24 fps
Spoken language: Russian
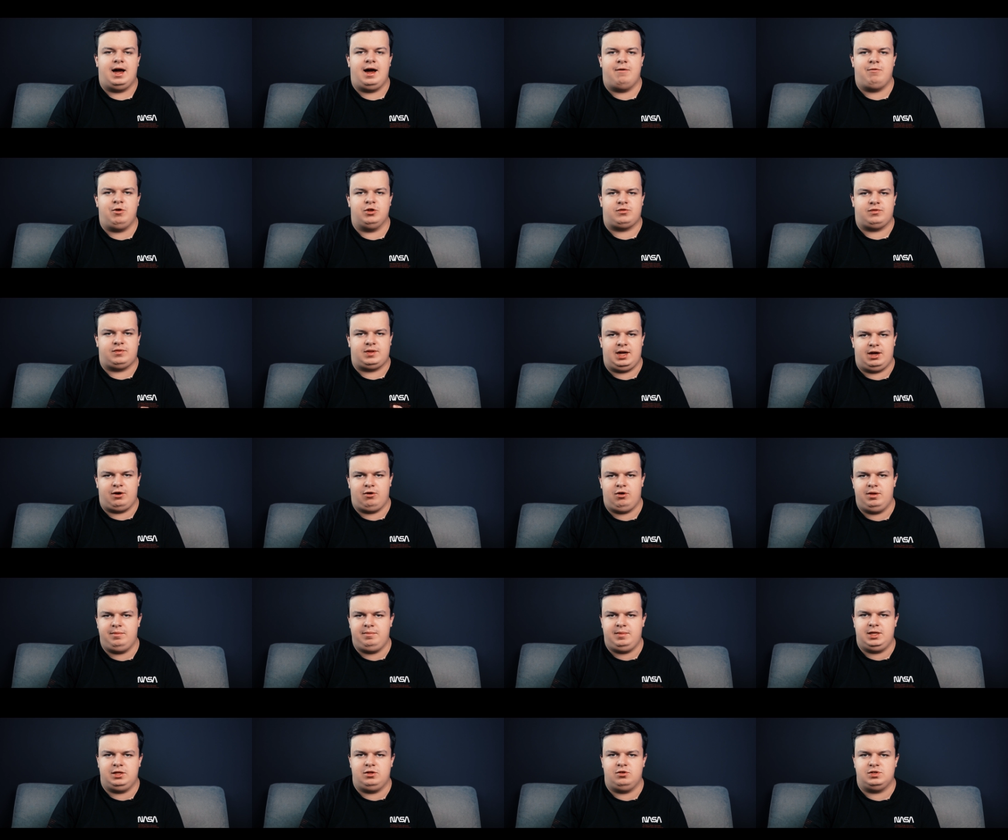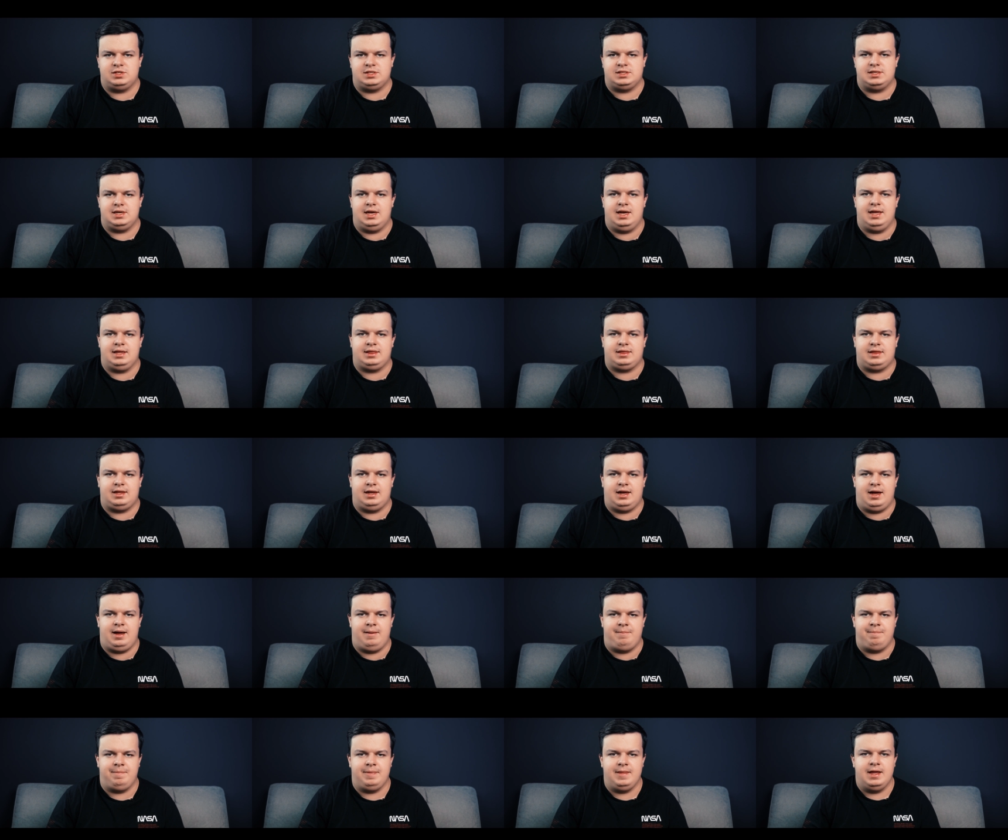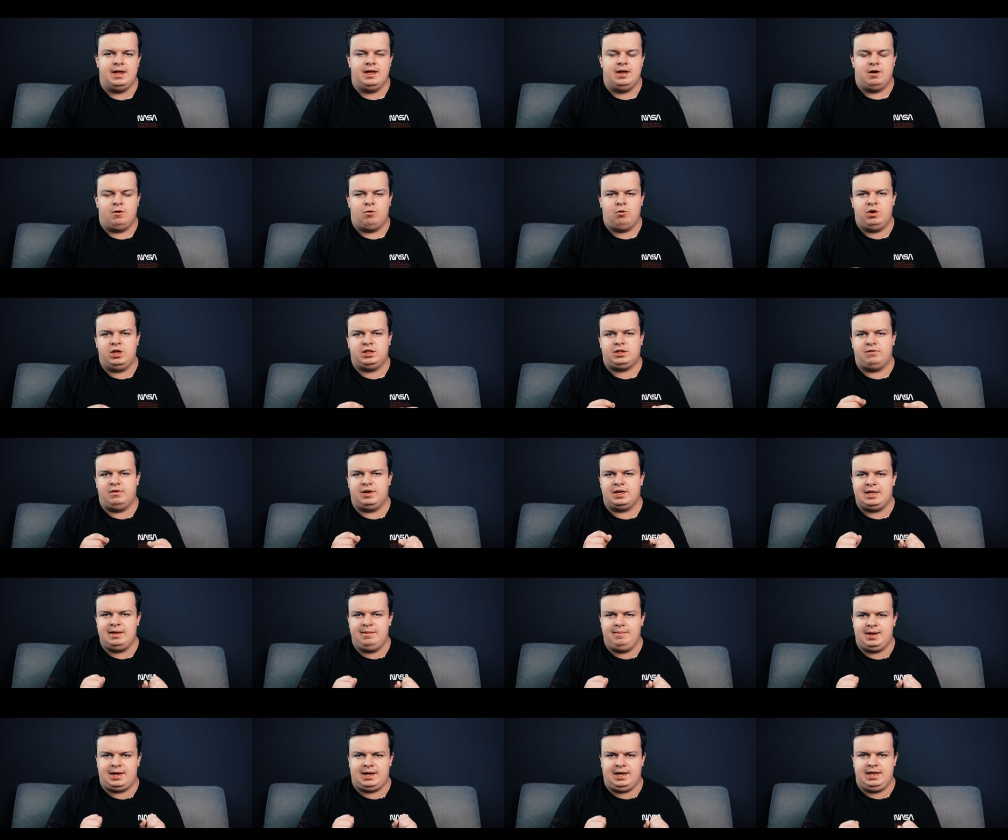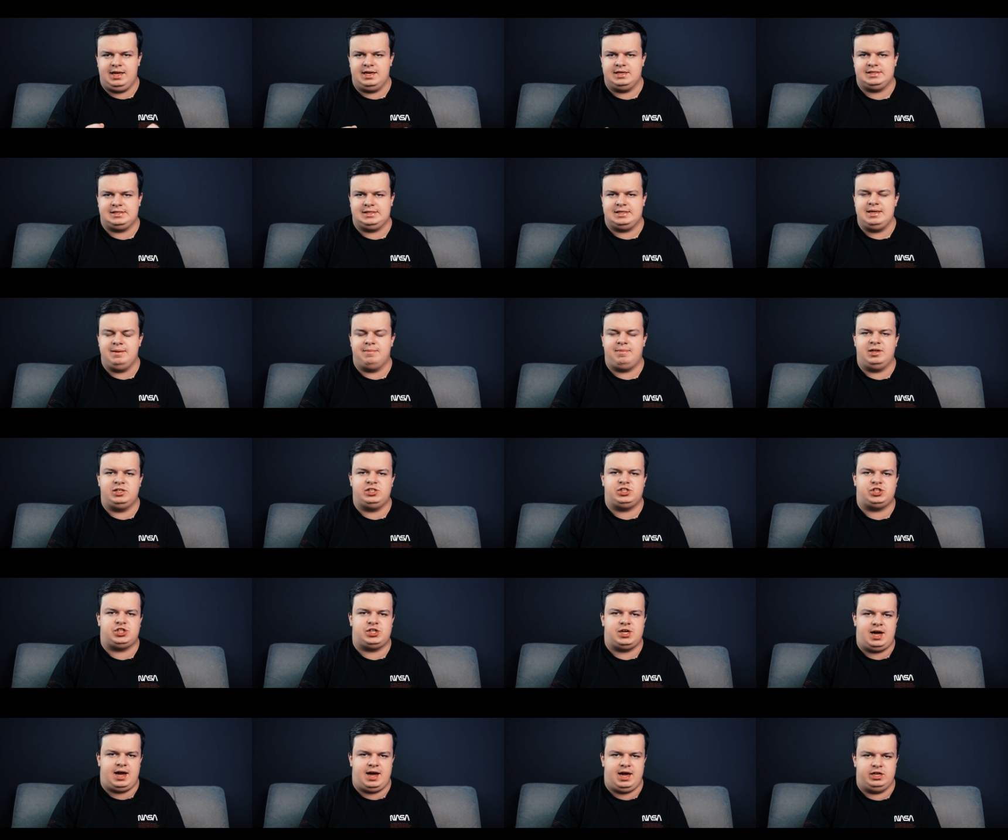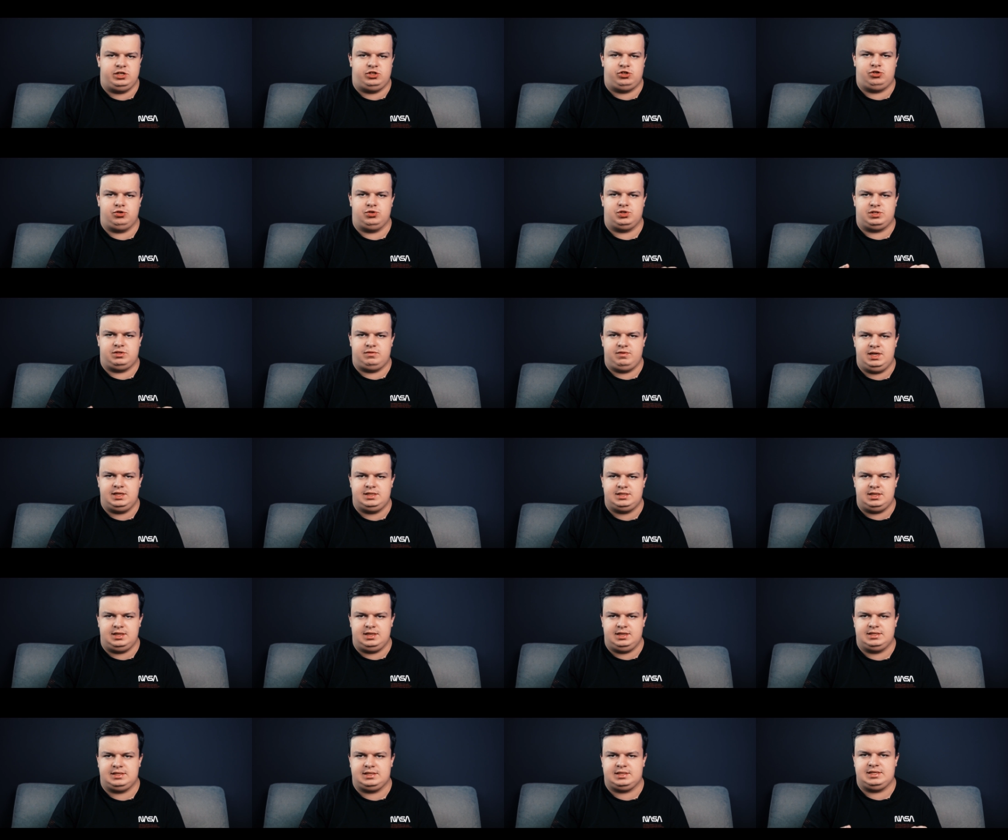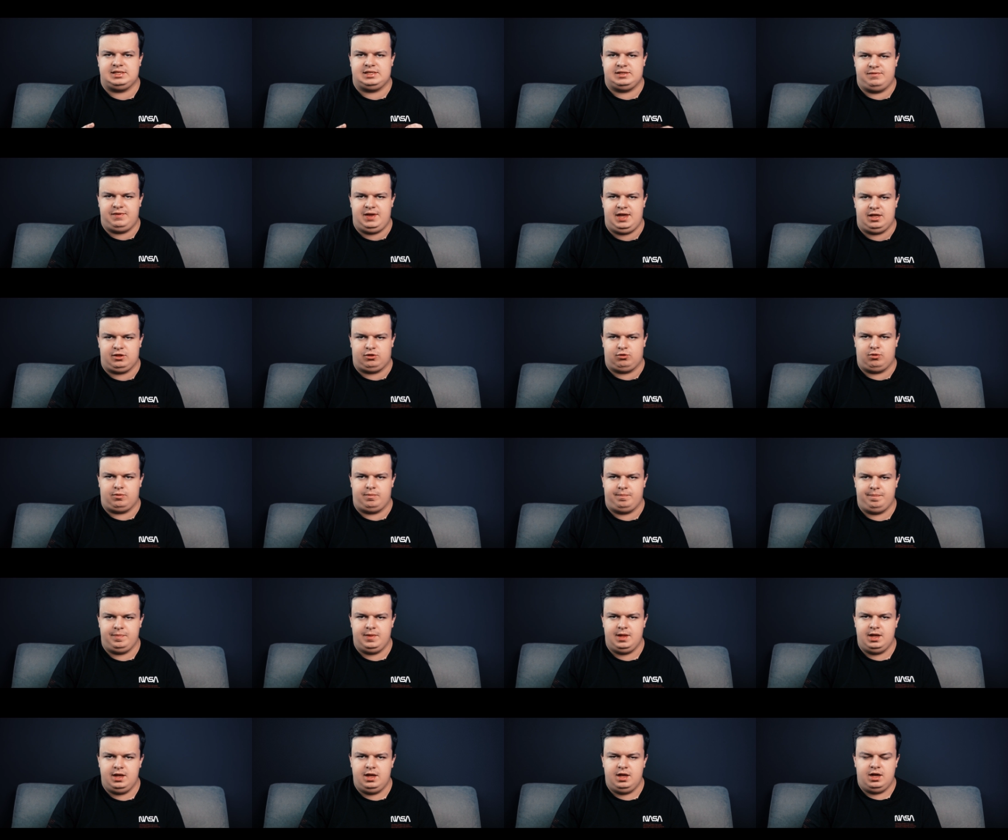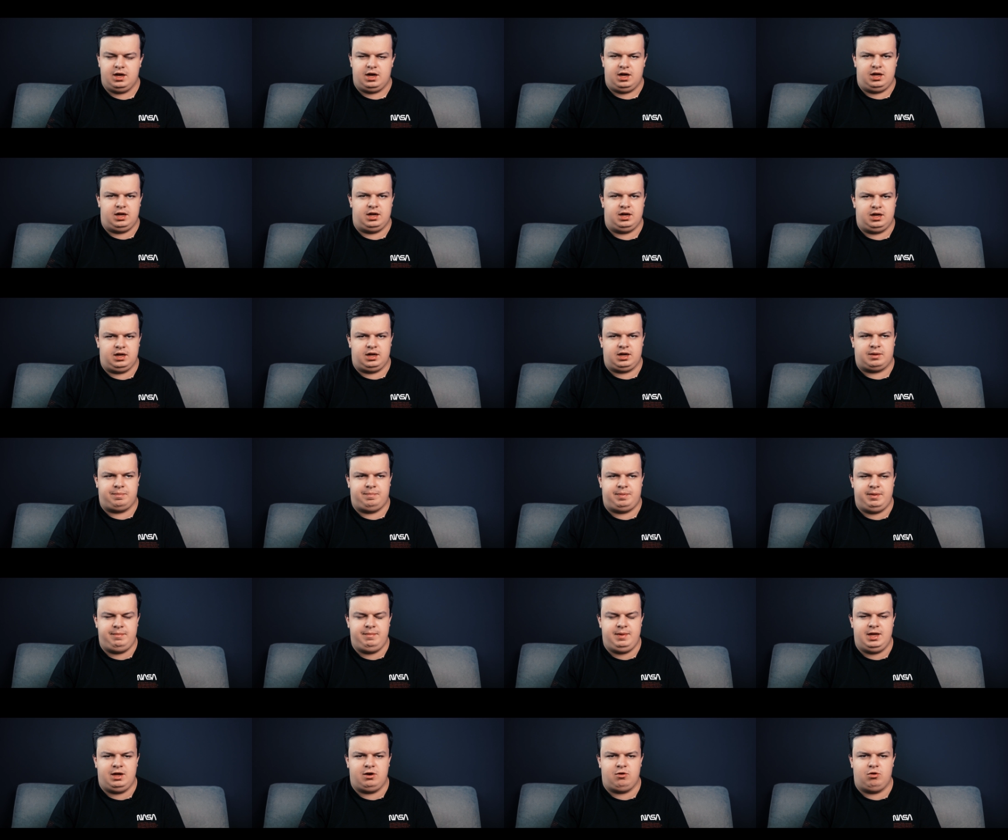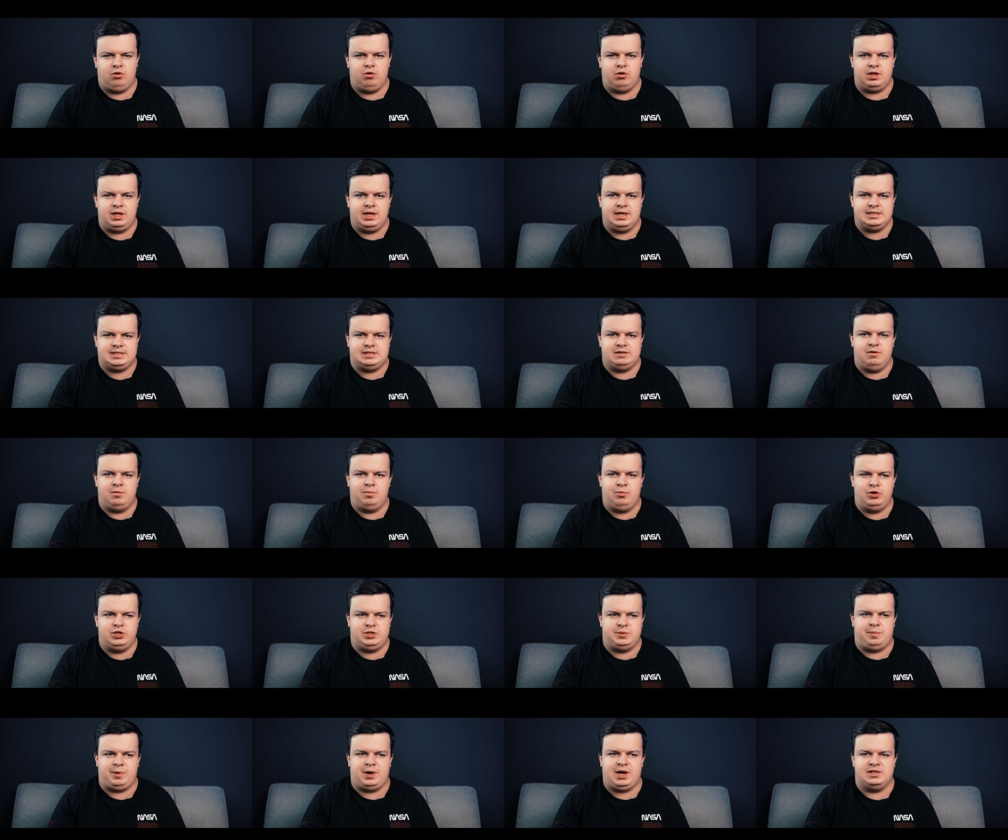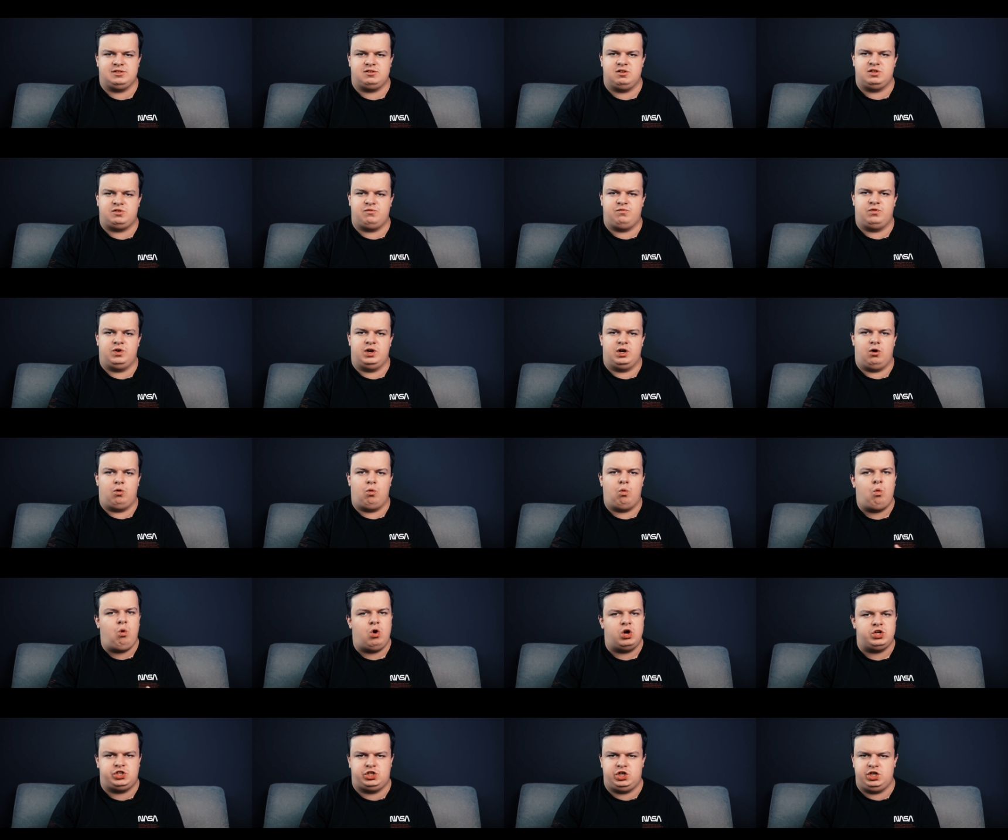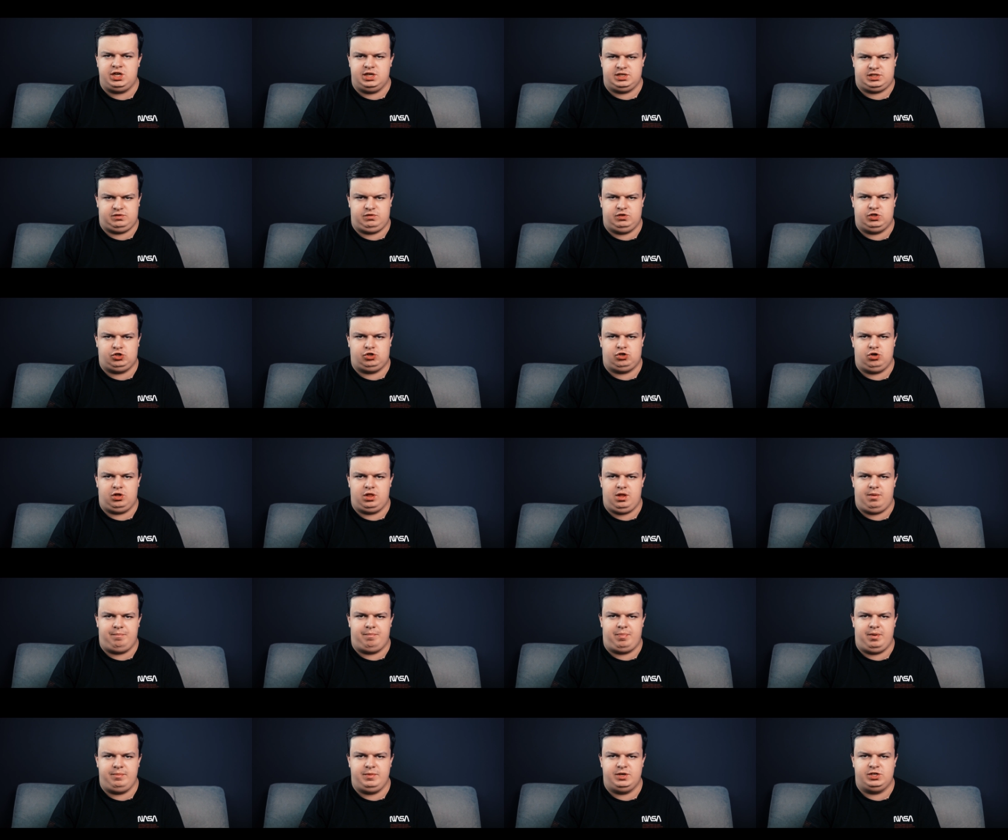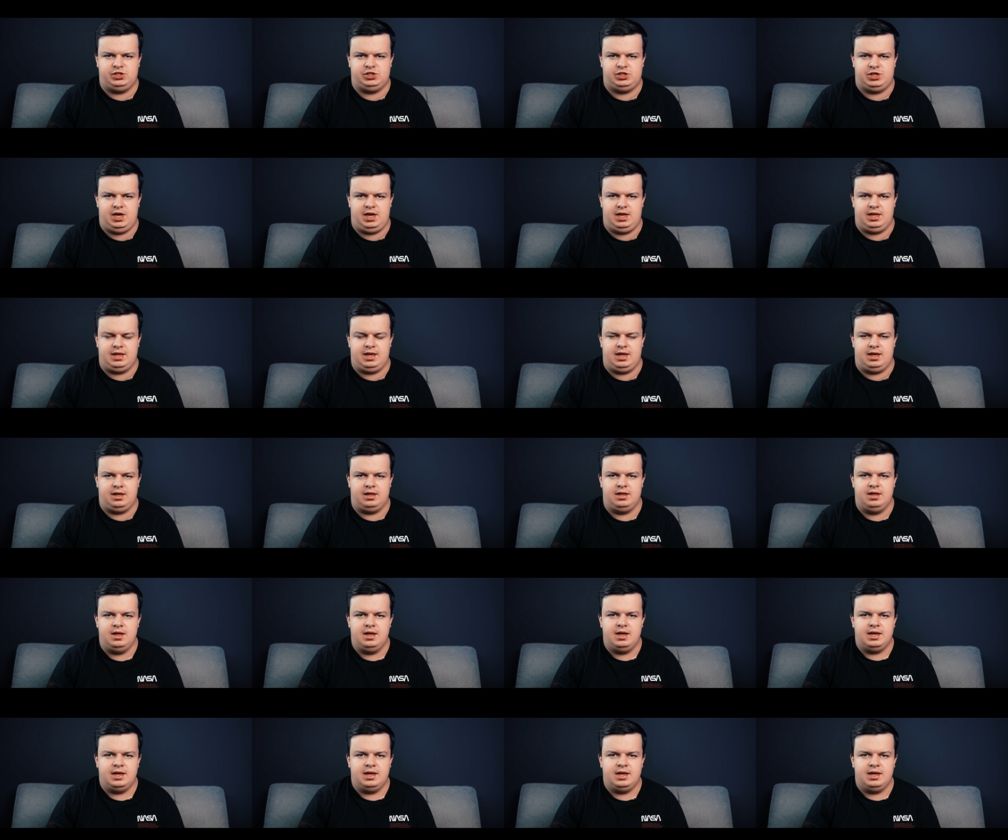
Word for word: А вот второй минус это у этого гимика есть небольшая чувствительность к свету. Э, к примеру, если вы будете показывать в очень освещенном помещении,